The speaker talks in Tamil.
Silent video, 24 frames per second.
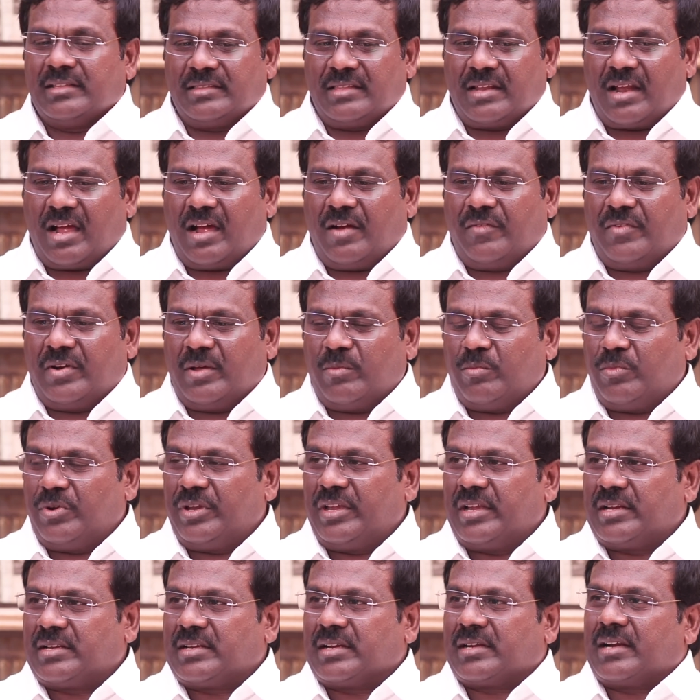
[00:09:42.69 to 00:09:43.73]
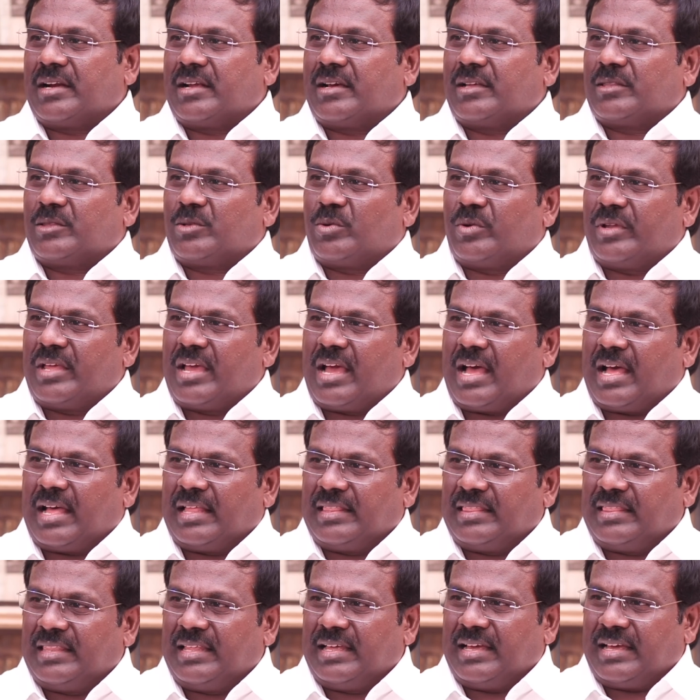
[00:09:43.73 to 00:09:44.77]
திராவிட முன்னேற்றக் கழகத்தினுடைய
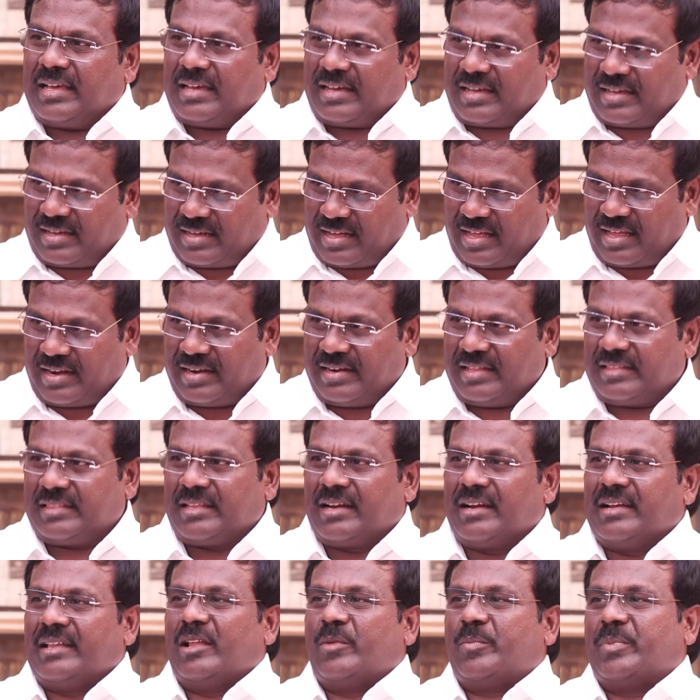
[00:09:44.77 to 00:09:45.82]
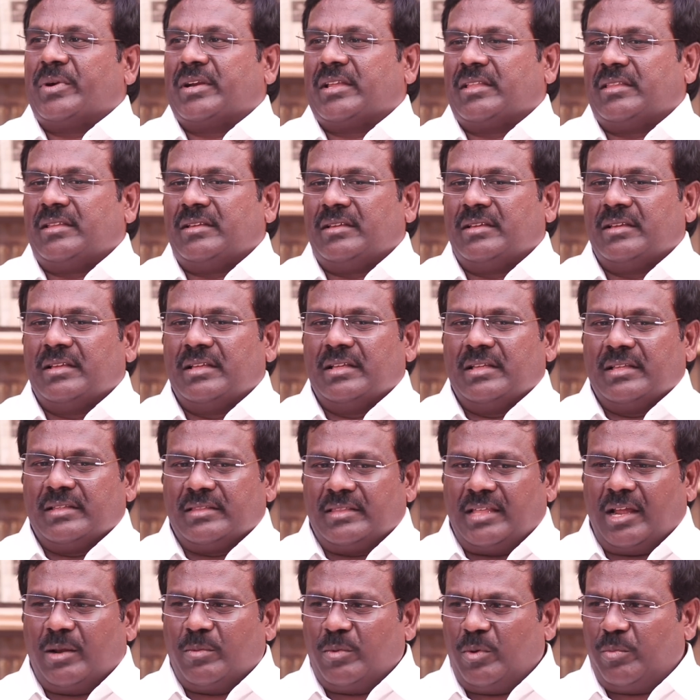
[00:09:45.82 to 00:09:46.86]
அந்த காரணத்தினால் ஏற்பட்டது
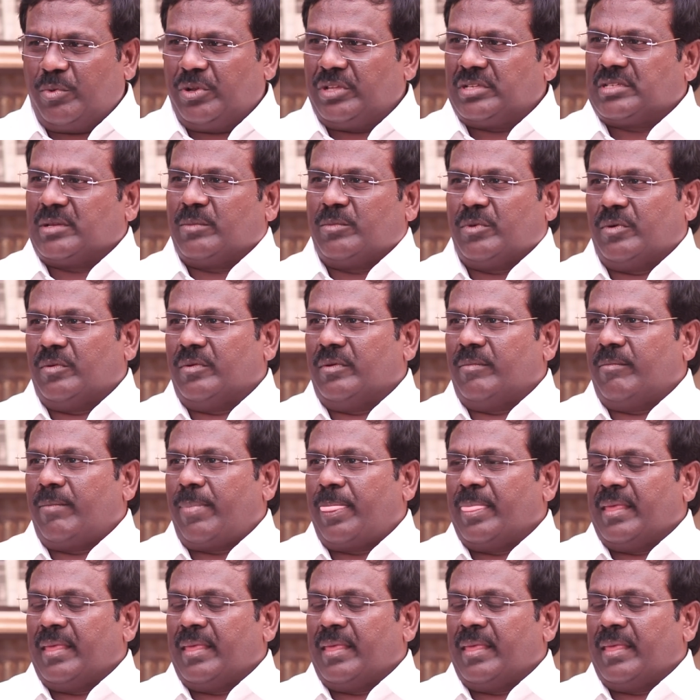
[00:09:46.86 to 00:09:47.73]
தருமபுரி சம்பவம்